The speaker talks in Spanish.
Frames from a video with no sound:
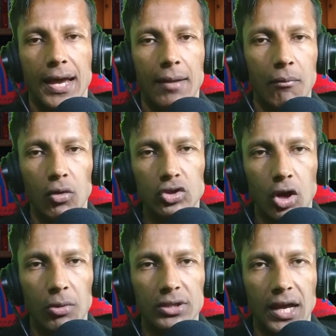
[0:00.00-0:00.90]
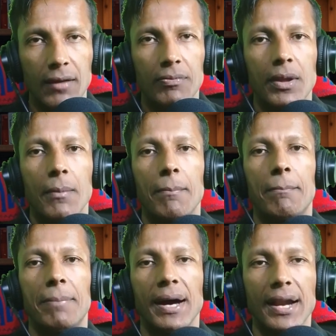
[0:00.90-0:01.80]
en el mundo como tal,
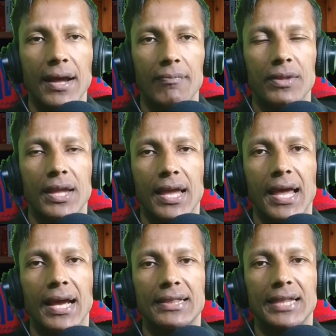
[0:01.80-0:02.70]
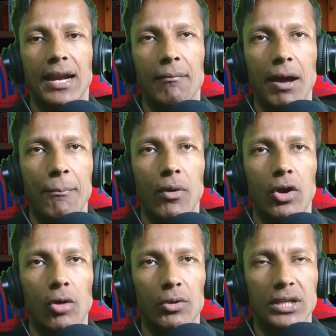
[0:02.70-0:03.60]
para captar más
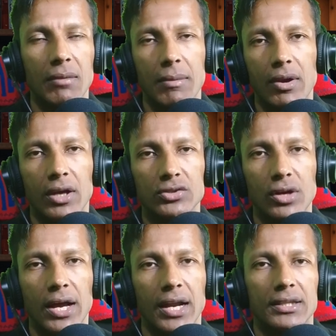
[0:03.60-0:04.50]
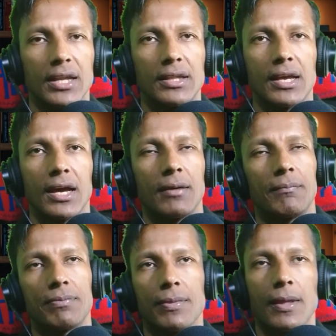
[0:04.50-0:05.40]
público como tal. Me menos que sea una de las
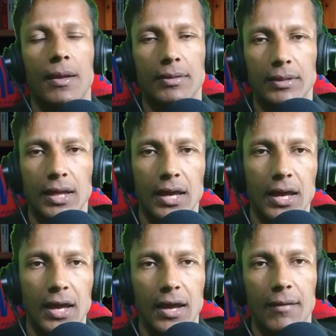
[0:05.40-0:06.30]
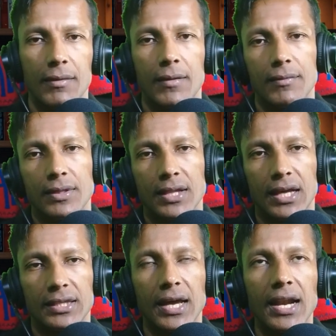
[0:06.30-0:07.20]
características de,
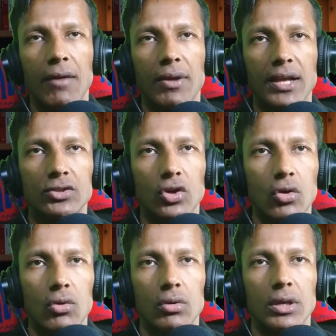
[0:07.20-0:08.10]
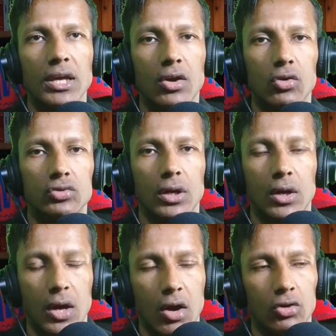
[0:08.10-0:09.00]
atraer a Brian Show incluso
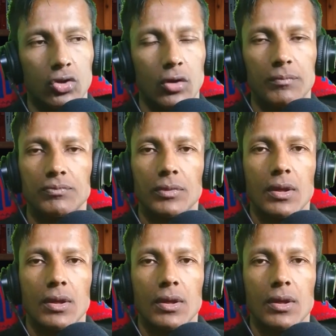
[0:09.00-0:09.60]
a, otro. otros.